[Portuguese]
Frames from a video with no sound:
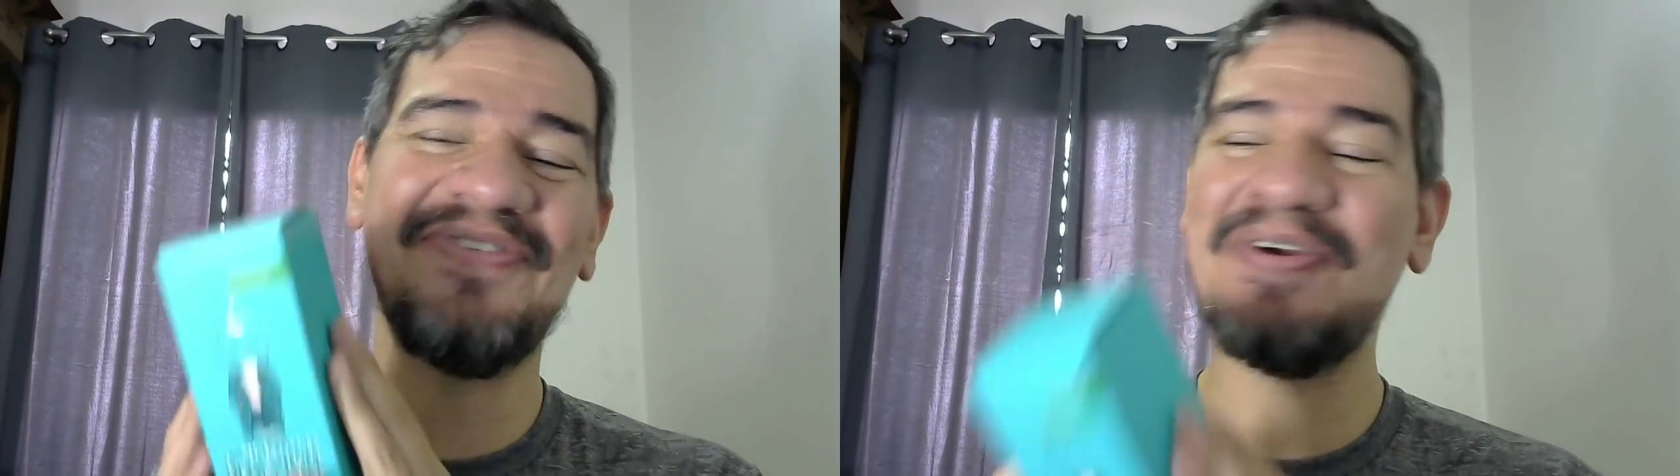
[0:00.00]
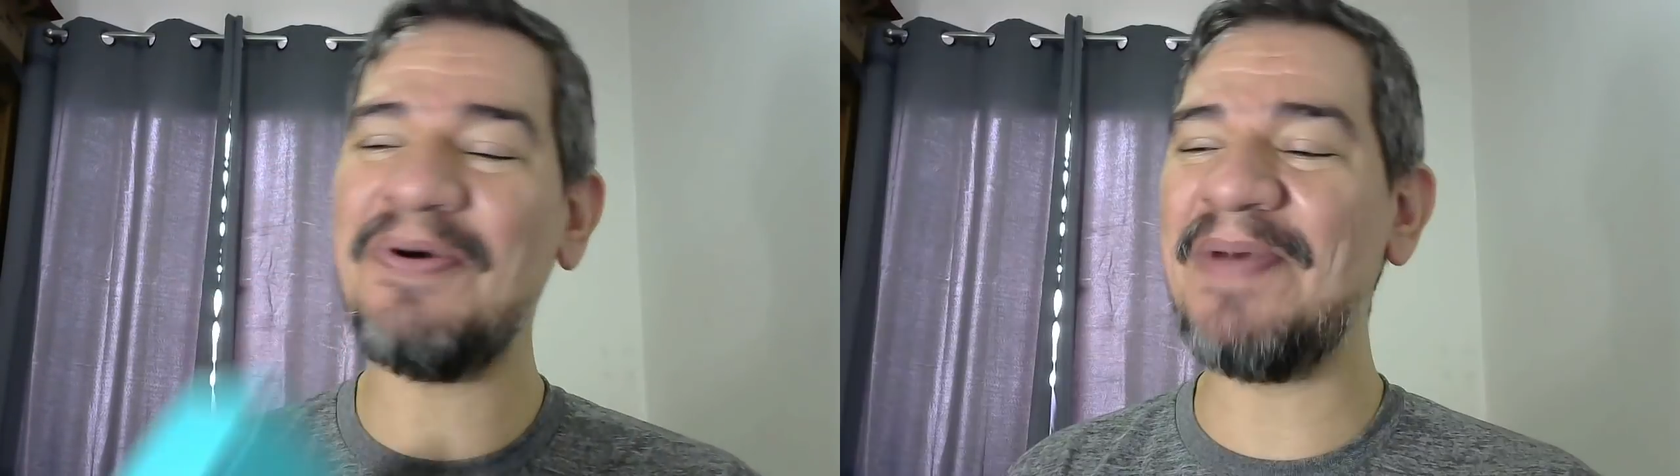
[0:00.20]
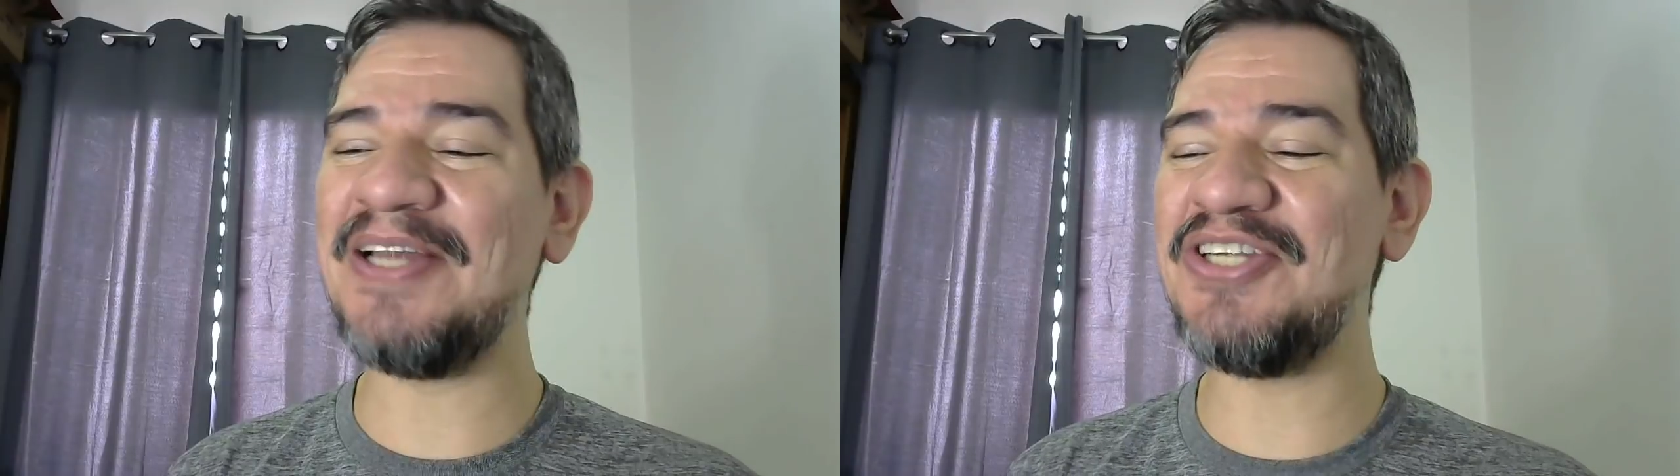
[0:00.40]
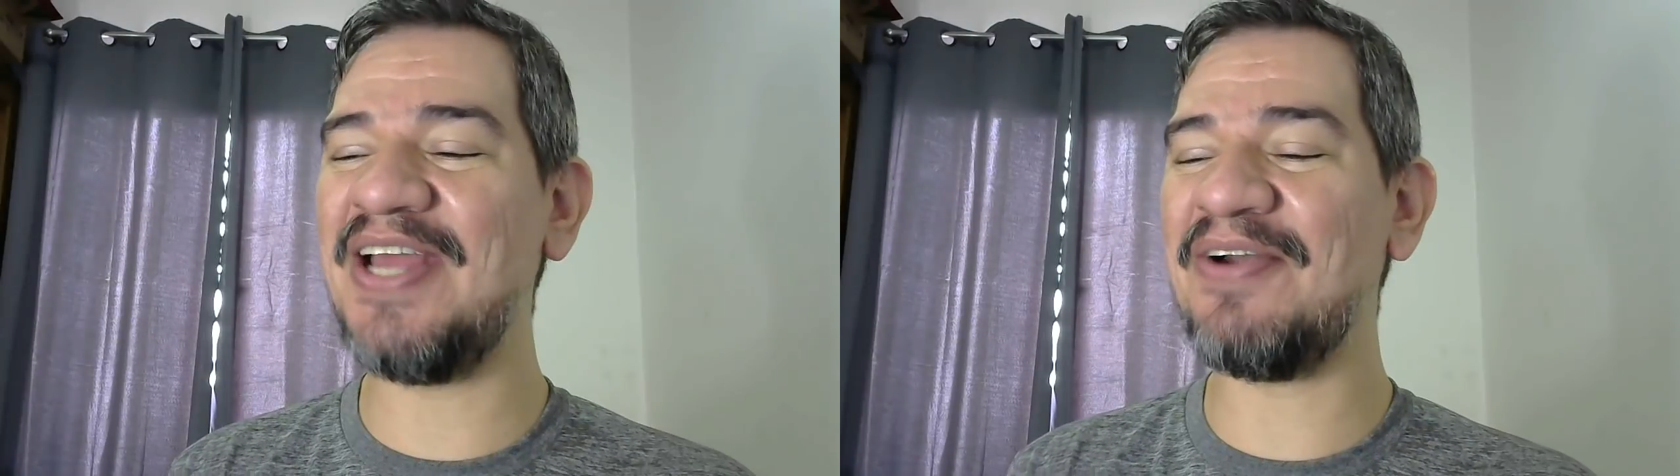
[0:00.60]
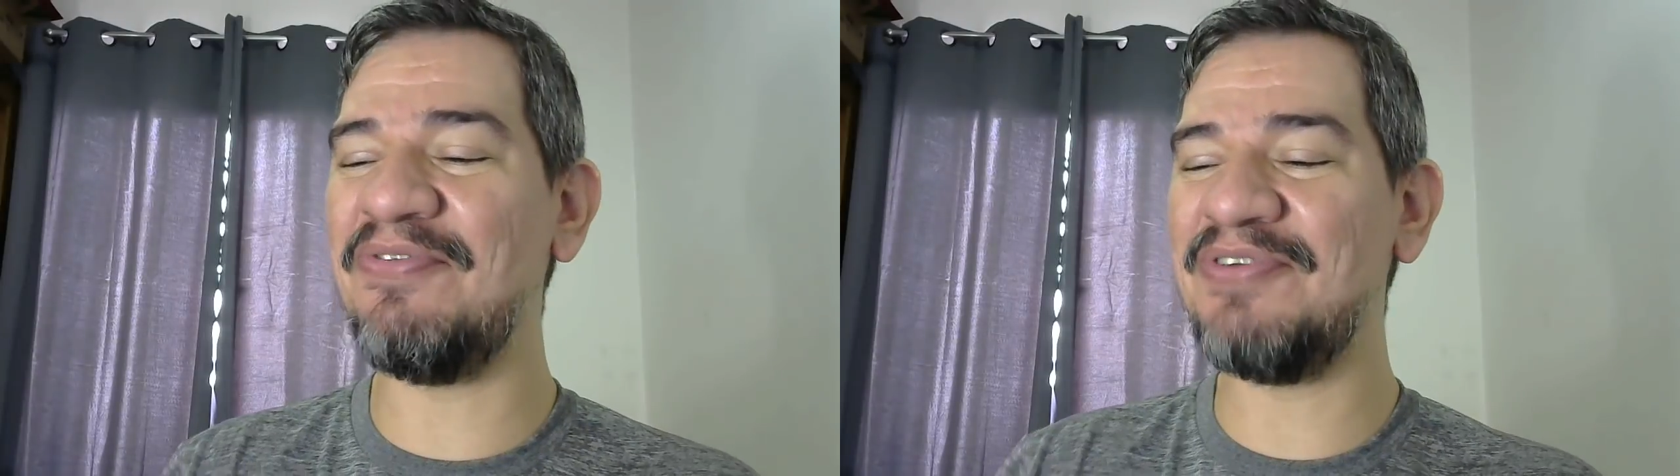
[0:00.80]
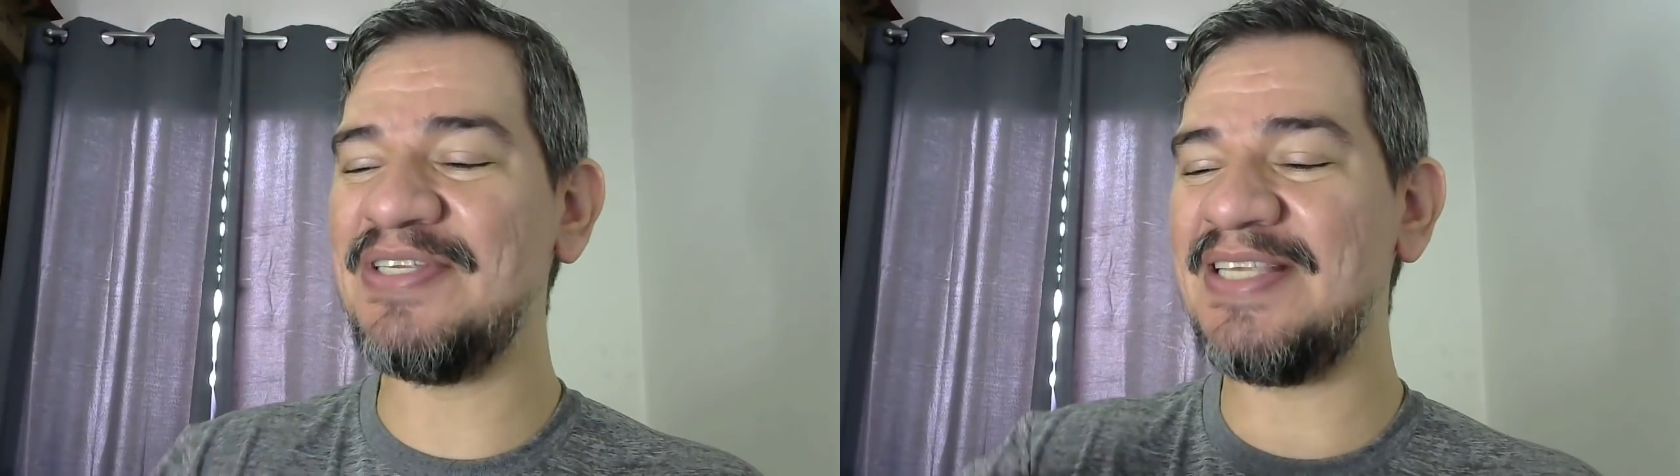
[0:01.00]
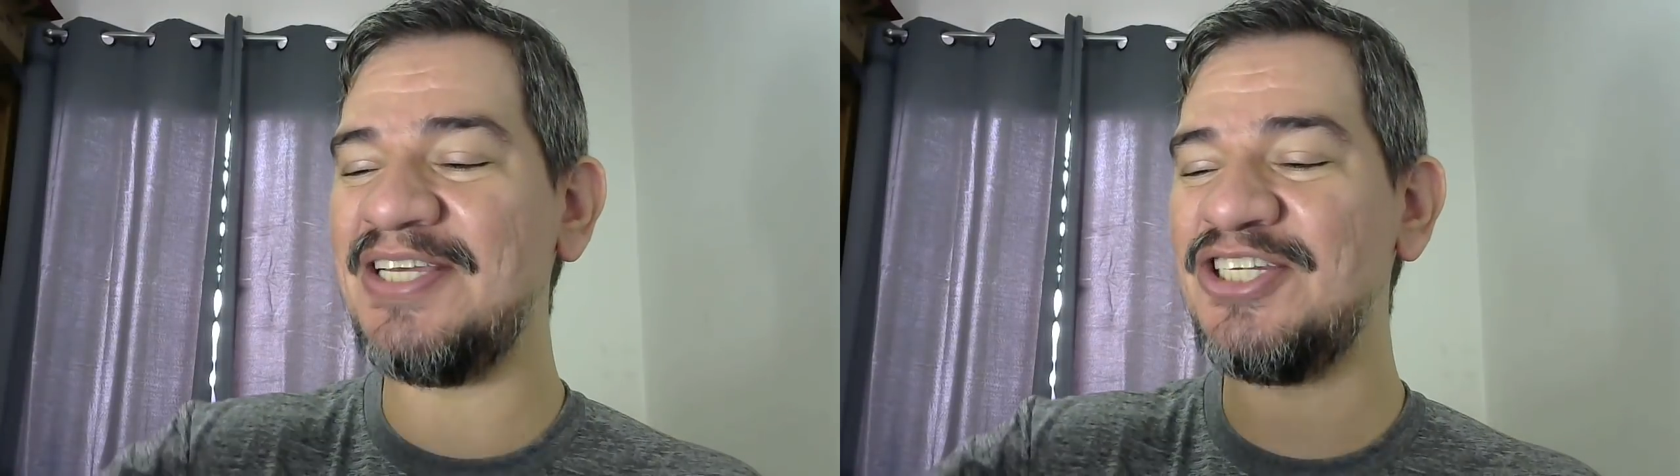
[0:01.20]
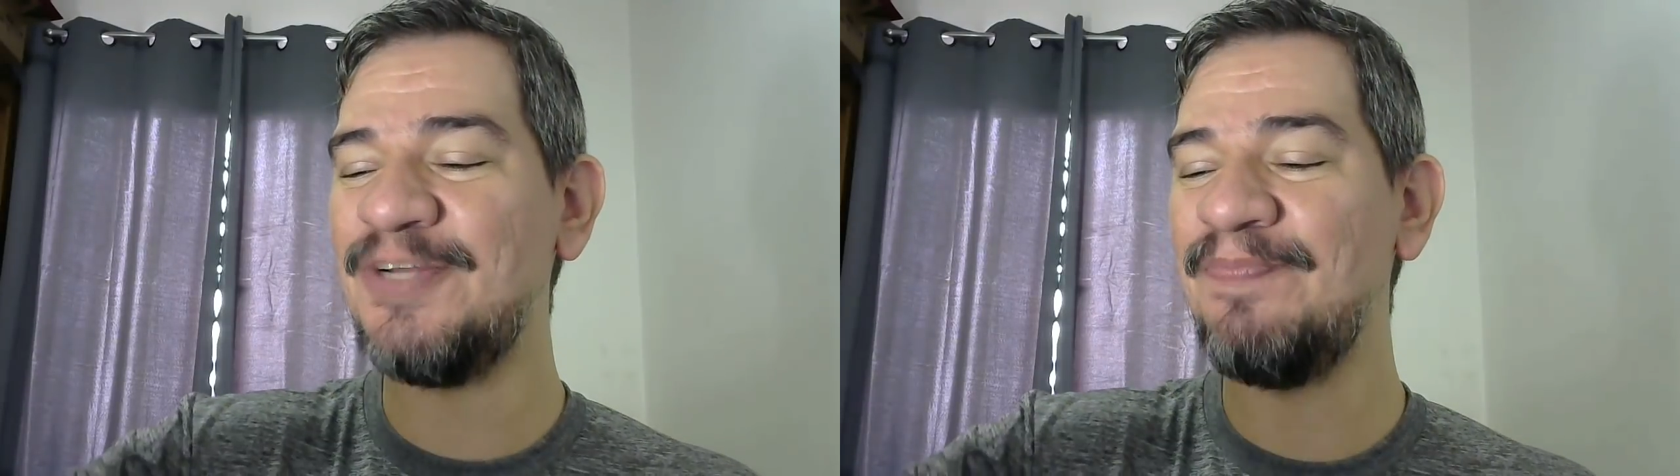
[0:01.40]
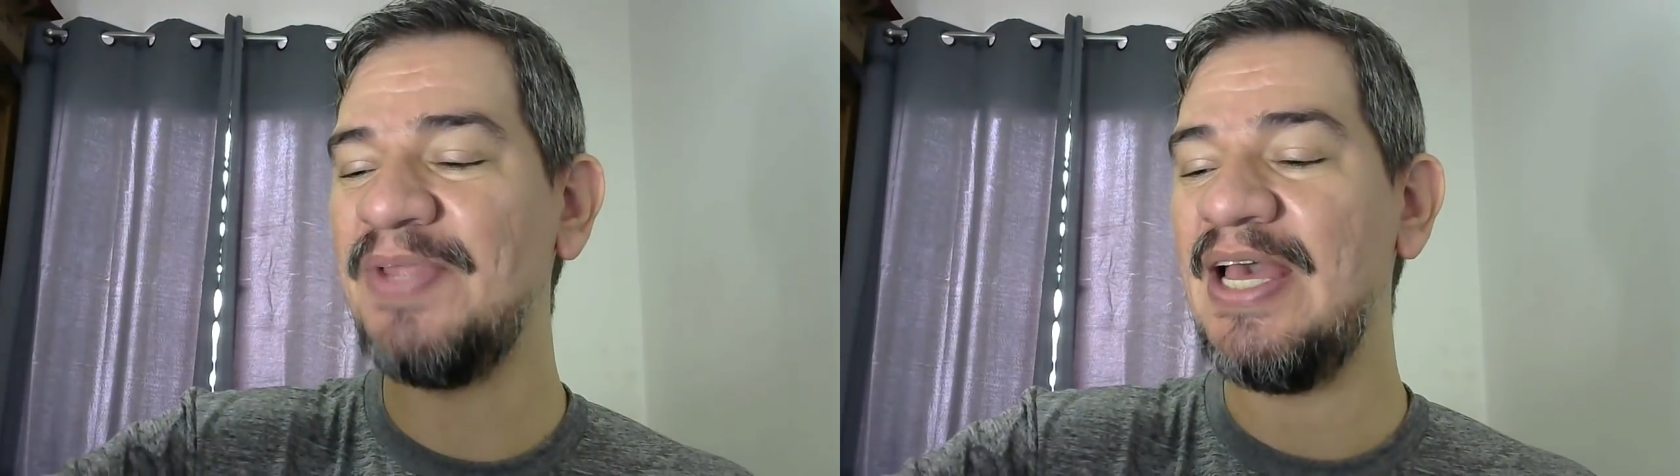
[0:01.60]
Vim compartilhar com vocês